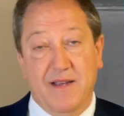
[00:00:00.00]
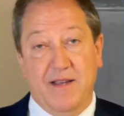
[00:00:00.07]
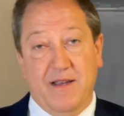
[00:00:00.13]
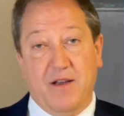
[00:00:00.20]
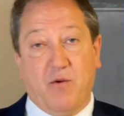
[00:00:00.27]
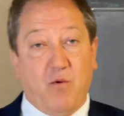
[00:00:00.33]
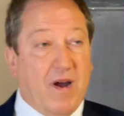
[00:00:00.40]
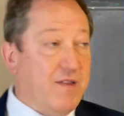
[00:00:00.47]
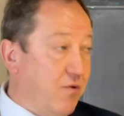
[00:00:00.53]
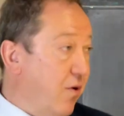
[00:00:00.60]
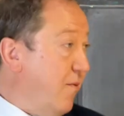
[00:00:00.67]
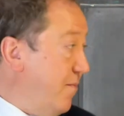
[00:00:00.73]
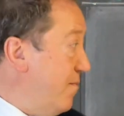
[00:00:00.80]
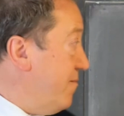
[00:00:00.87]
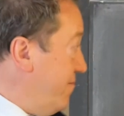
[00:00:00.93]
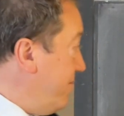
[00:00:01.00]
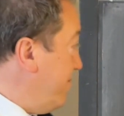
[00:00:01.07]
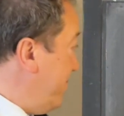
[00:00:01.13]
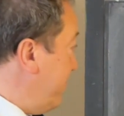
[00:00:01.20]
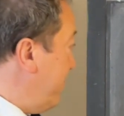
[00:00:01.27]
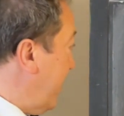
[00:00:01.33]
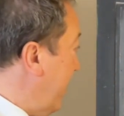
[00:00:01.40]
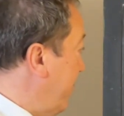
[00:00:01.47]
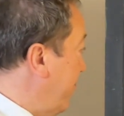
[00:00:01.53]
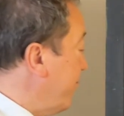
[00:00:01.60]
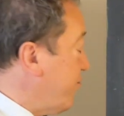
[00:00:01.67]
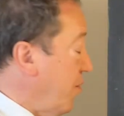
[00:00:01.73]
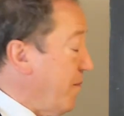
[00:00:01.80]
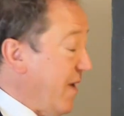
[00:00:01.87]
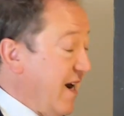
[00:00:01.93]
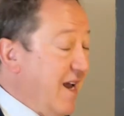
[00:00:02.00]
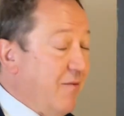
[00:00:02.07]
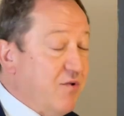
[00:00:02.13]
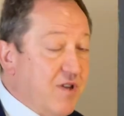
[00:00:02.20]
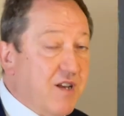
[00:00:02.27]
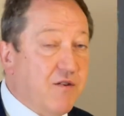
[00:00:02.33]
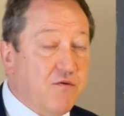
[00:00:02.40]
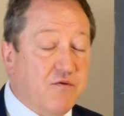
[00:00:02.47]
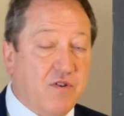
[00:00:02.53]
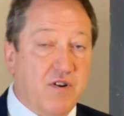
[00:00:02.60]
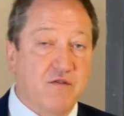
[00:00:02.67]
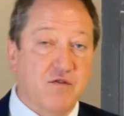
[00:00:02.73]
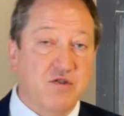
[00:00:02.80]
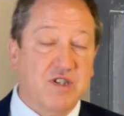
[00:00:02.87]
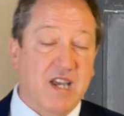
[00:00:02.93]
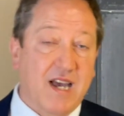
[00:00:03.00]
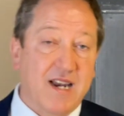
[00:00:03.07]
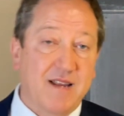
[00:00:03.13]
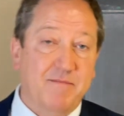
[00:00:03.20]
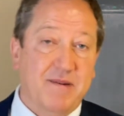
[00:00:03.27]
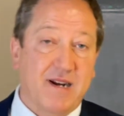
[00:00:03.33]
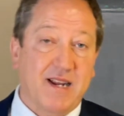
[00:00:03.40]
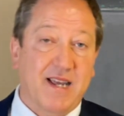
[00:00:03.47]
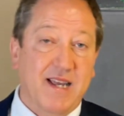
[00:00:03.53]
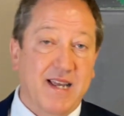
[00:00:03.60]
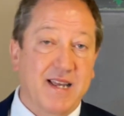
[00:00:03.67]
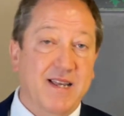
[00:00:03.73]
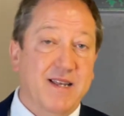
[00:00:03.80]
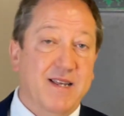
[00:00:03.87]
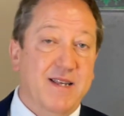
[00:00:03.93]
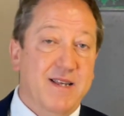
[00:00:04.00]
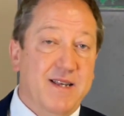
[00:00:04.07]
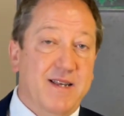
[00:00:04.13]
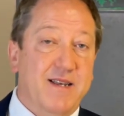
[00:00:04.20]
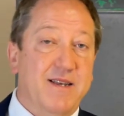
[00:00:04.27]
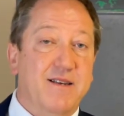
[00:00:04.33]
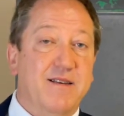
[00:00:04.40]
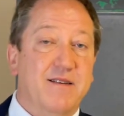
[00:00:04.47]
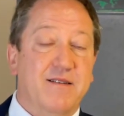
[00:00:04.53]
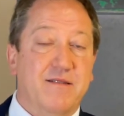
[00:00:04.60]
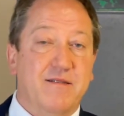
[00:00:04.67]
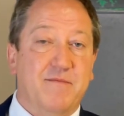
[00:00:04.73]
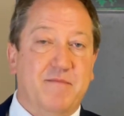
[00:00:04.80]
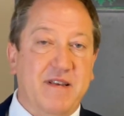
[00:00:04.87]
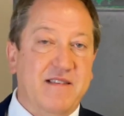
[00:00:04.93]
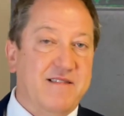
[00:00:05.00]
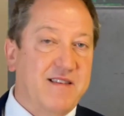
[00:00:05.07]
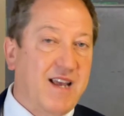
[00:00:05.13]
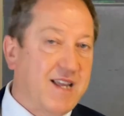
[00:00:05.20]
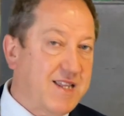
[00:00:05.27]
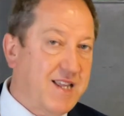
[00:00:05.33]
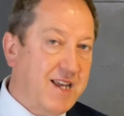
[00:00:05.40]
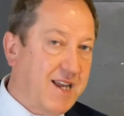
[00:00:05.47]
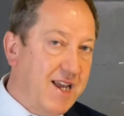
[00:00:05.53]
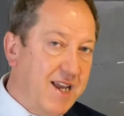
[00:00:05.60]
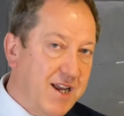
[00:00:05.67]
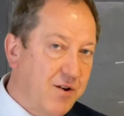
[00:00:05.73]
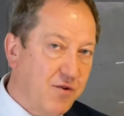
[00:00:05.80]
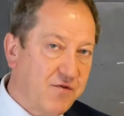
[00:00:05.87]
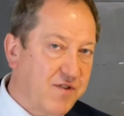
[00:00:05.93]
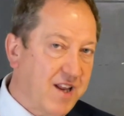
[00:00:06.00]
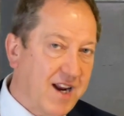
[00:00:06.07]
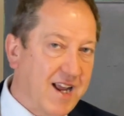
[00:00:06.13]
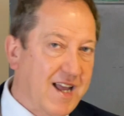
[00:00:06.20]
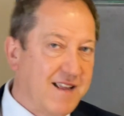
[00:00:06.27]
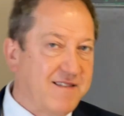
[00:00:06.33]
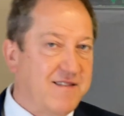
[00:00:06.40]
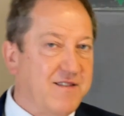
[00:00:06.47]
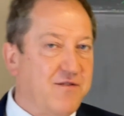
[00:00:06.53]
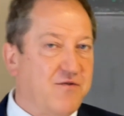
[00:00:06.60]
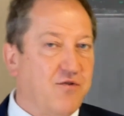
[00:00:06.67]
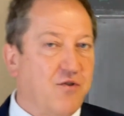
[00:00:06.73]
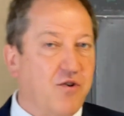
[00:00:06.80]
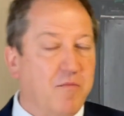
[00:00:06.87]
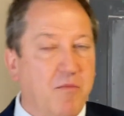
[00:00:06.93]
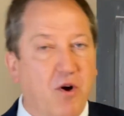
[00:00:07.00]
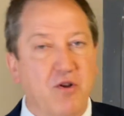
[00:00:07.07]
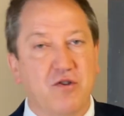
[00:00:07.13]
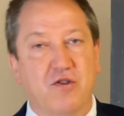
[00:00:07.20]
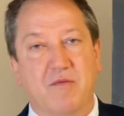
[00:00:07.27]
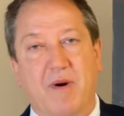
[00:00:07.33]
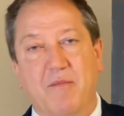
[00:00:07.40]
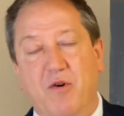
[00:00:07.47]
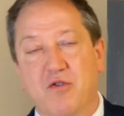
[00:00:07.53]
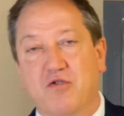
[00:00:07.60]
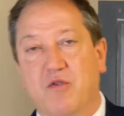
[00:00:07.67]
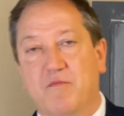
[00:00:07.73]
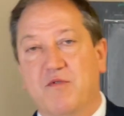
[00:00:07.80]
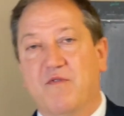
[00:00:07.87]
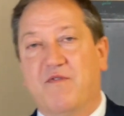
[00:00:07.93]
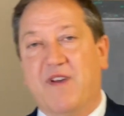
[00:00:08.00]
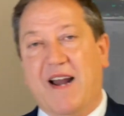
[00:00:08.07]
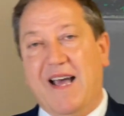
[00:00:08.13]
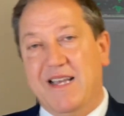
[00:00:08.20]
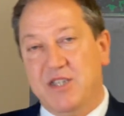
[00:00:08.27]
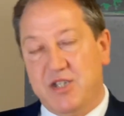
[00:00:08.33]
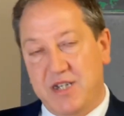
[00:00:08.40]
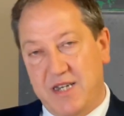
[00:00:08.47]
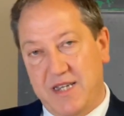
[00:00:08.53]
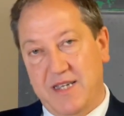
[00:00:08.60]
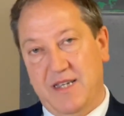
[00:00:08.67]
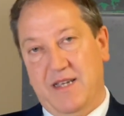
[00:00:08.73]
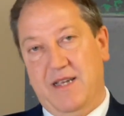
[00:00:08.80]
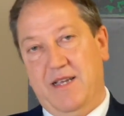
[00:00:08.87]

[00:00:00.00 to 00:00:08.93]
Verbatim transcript: eh, quando appunto parliamo di inclusione sociale perché eh, pensate che i nostri ragazzi sono molto ma molto più fragili